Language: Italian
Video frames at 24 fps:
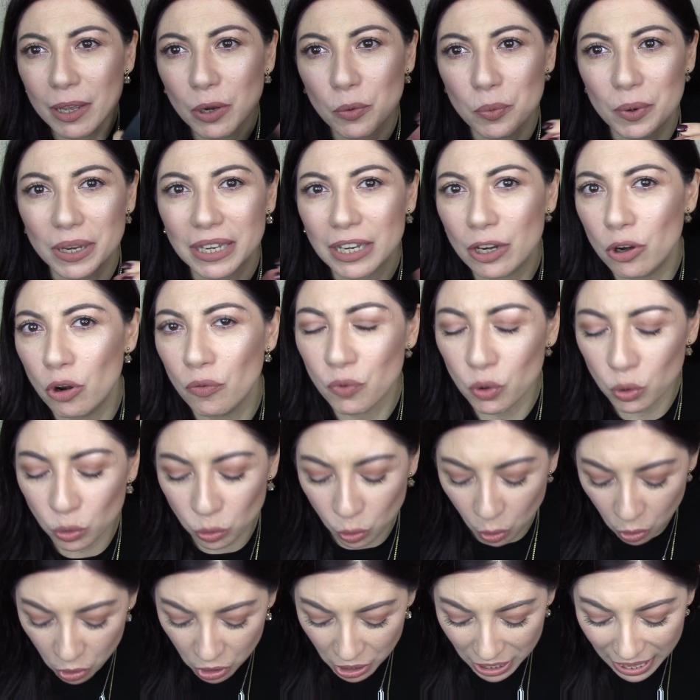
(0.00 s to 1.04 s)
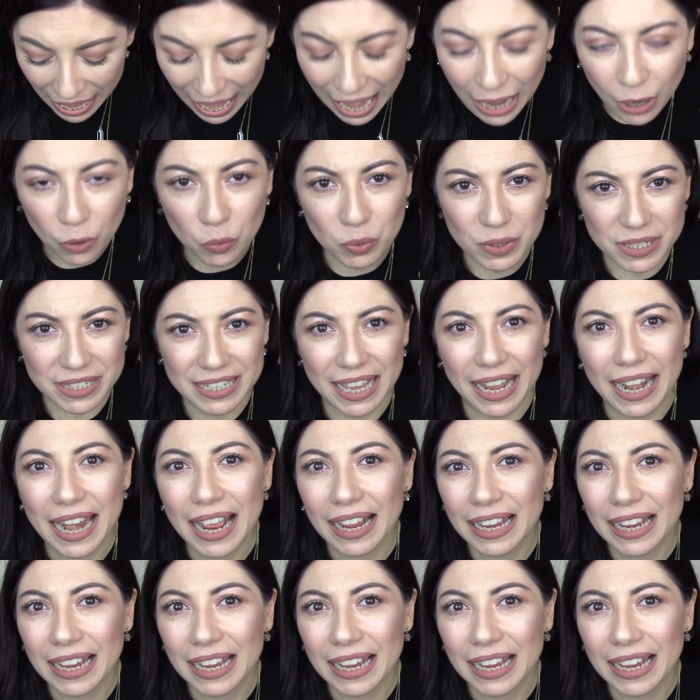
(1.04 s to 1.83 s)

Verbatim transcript: e quindi l'ho voluto acquistare